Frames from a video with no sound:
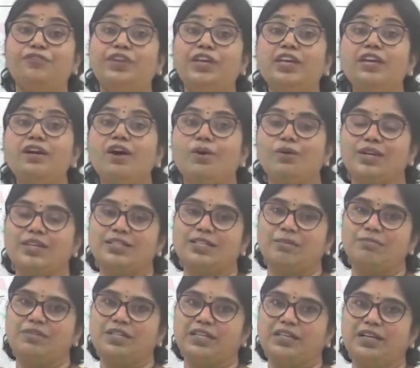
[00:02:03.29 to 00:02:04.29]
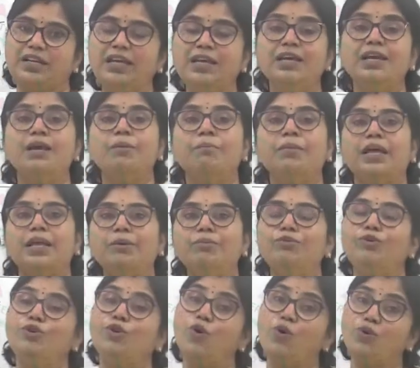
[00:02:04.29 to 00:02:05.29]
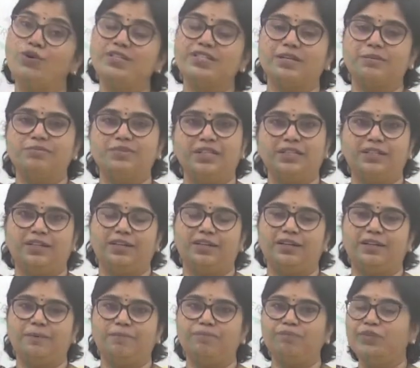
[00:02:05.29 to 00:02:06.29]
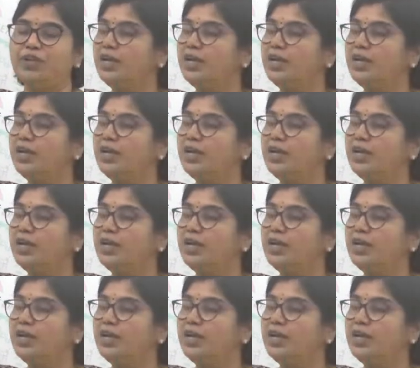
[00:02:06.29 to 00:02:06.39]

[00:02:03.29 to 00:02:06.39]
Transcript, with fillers: ఫ్రీగా ఉన్న సబ్జెక్ట్ ని మనం నోన్ సబ్జెక్ట్ అంటాం